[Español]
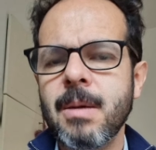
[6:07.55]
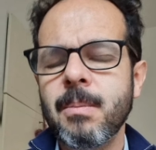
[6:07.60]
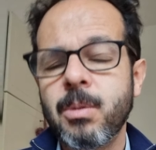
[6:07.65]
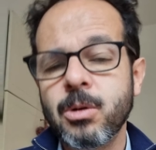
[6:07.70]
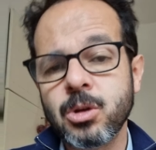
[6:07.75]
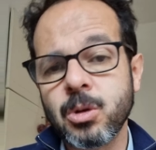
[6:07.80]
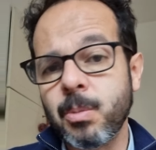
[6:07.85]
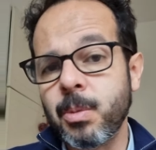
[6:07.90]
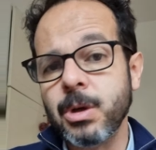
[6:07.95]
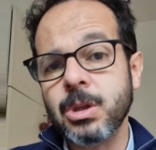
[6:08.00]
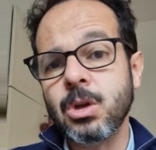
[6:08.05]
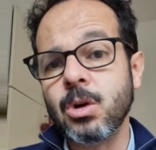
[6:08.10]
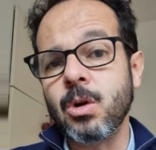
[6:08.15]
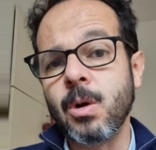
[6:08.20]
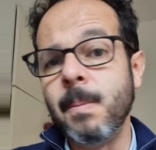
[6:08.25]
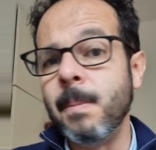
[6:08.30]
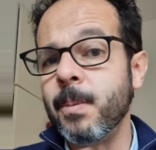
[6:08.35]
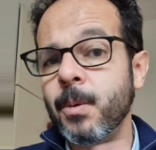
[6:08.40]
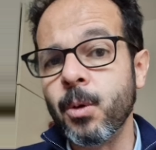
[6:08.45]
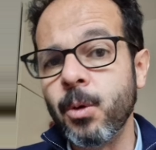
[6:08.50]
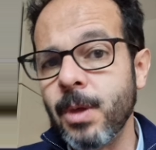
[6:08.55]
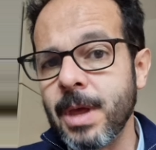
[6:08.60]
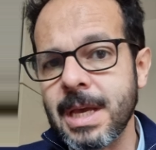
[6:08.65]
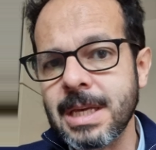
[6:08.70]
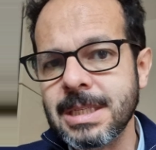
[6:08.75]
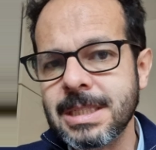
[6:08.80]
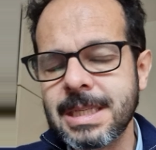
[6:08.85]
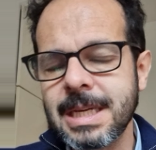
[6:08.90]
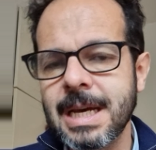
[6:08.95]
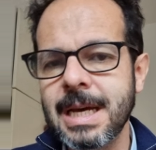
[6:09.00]
Por supuesto con
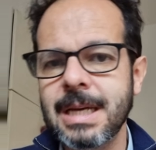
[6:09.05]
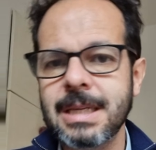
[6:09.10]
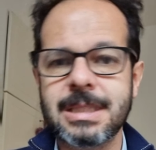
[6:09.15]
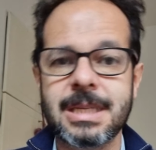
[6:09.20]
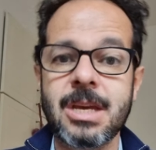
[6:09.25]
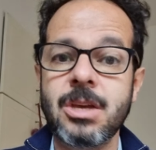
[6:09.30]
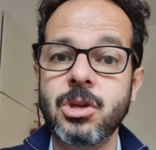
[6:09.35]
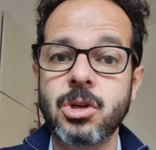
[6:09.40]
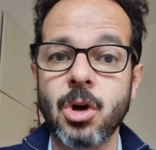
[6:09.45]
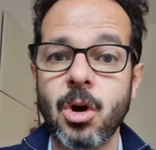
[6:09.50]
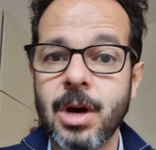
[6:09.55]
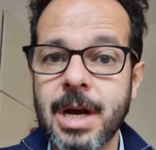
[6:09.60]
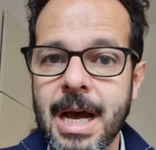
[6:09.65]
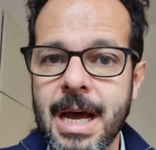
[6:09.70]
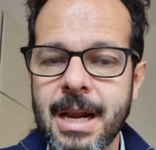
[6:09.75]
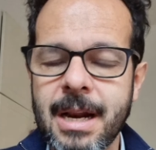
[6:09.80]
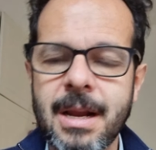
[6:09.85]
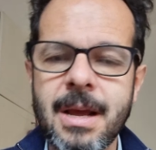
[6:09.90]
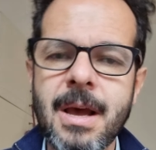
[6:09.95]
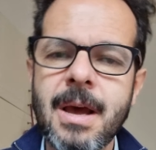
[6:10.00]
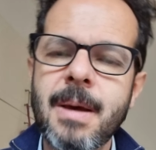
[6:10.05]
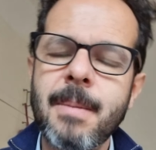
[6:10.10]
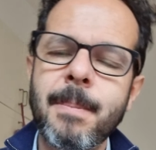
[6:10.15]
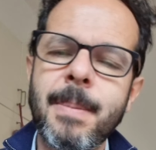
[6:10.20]
prudencia, sin chocar,